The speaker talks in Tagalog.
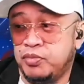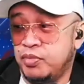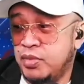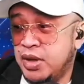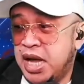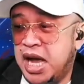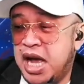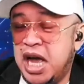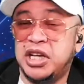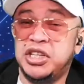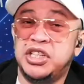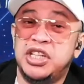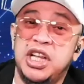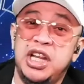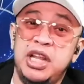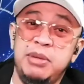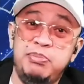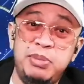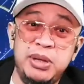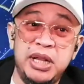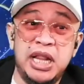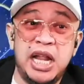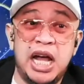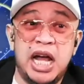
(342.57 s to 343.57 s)
Actually,
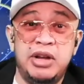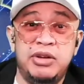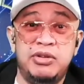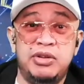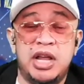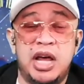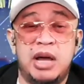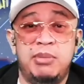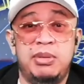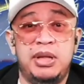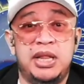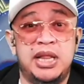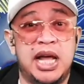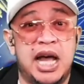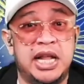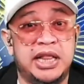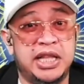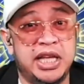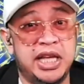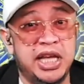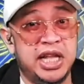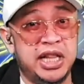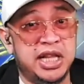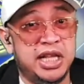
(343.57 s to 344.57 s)
pinlano namin
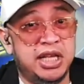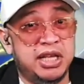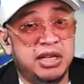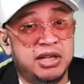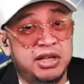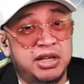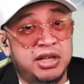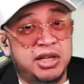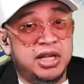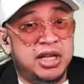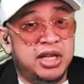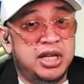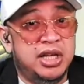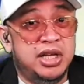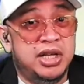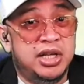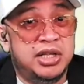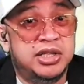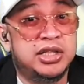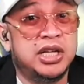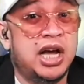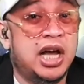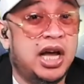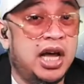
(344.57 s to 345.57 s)
dati yan eh.
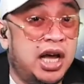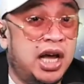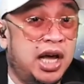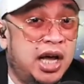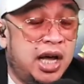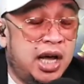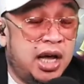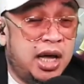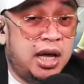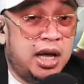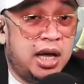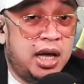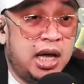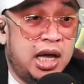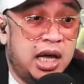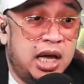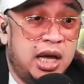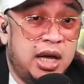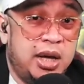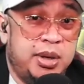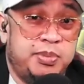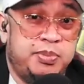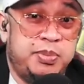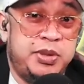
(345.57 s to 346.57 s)
Sa
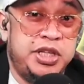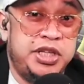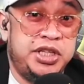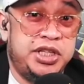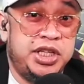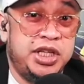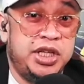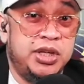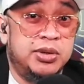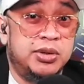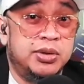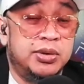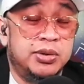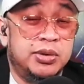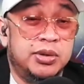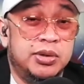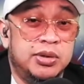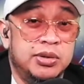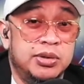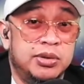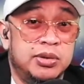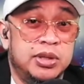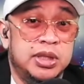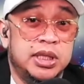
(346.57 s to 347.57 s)

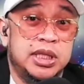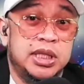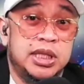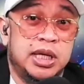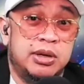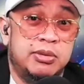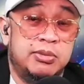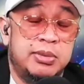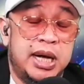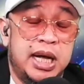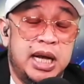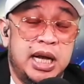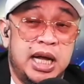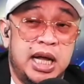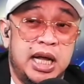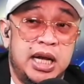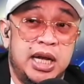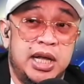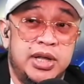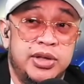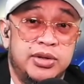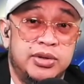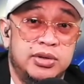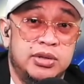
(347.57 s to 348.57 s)
PCOO, nung
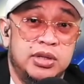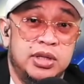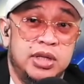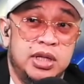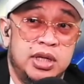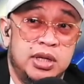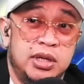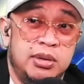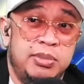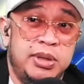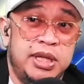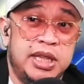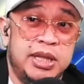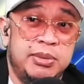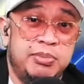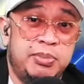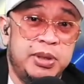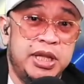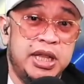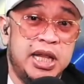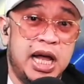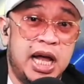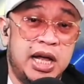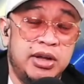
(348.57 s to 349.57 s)
maalala nyo. Pin,
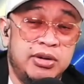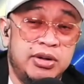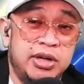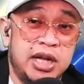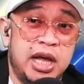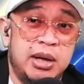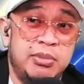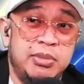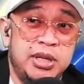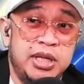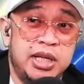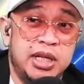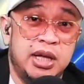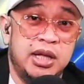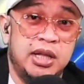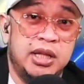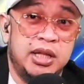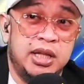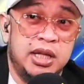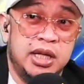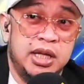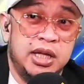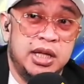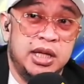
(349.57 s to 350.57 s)
pinlano namin yan.
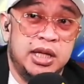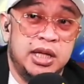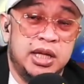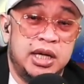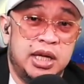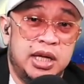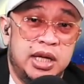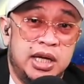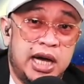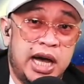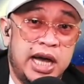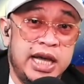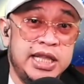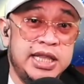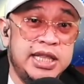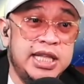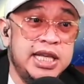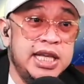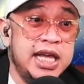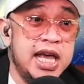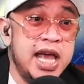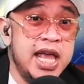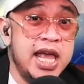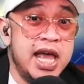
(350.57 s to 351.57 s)
Uh,
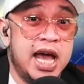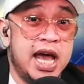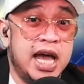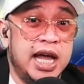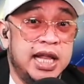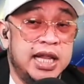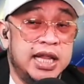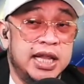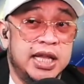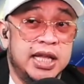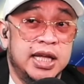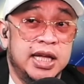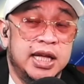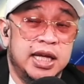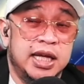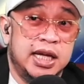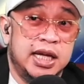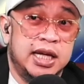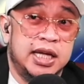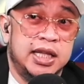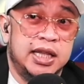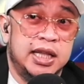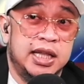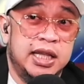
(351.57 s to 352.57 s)
idea yan
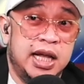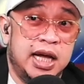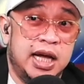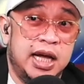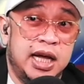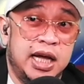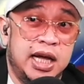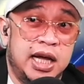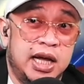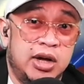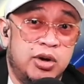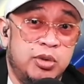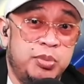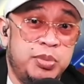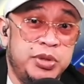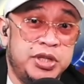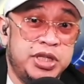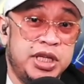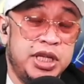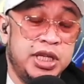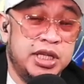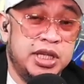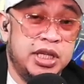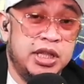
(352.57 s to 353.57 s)
ng uh,
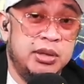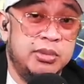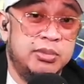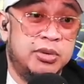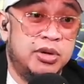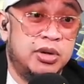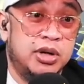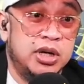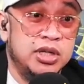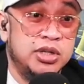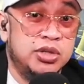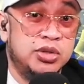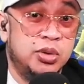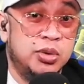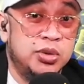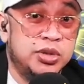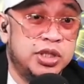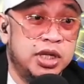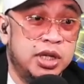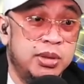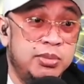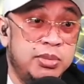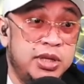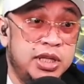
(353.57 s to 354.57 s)
opisina ni Mokay
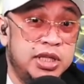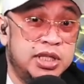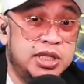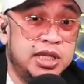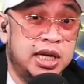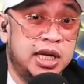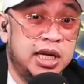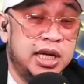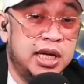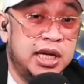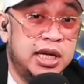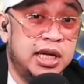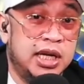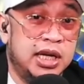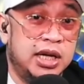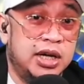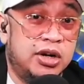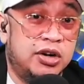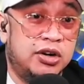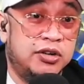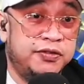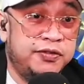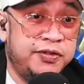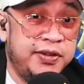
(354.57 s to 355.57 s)
Social Media
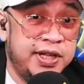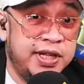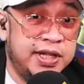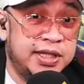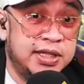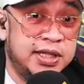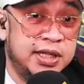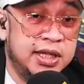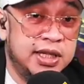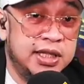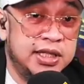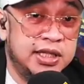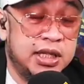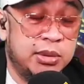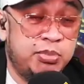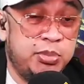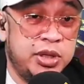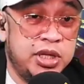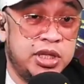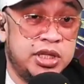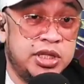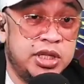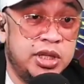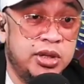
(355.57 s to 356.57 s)
Office sa
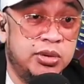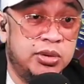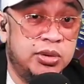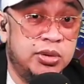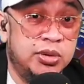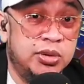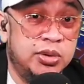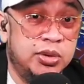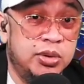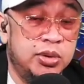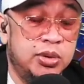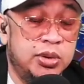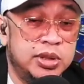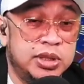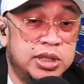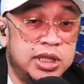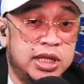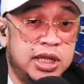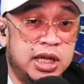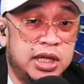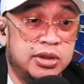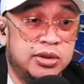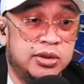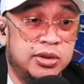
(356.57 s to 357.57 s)
PCOO.
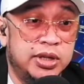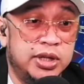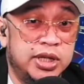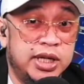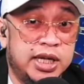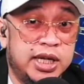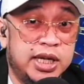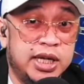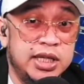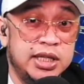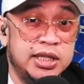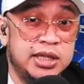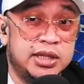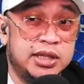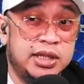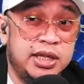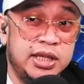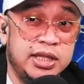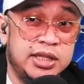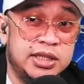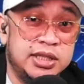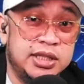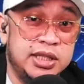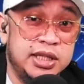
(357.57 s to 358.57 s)
Sila Tony
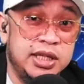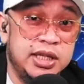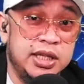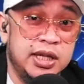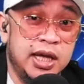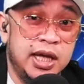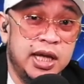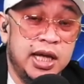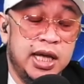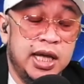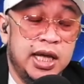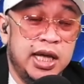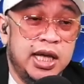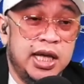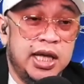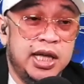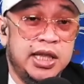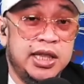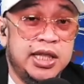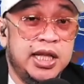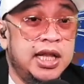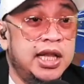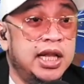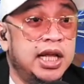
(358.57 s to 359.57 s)
Trixie,
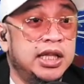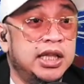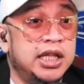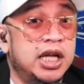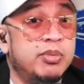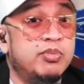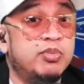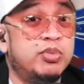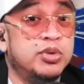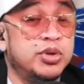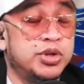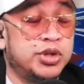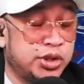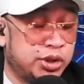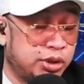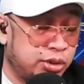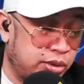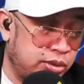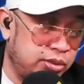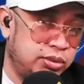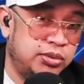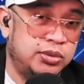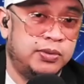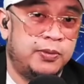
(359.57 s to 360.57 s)
hindi lang nag-push
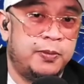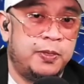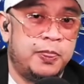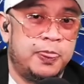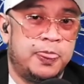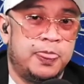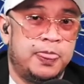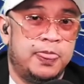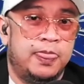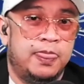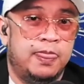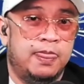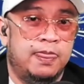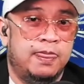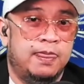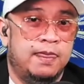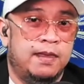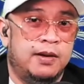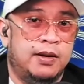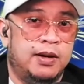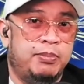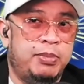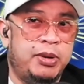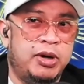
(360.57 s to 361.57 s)
through
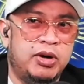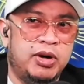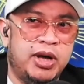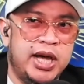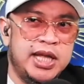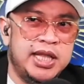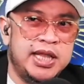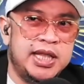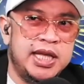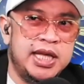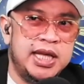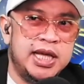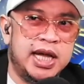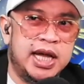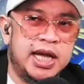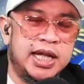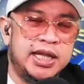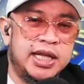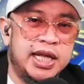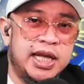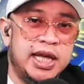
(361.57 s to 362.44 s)
pero idea na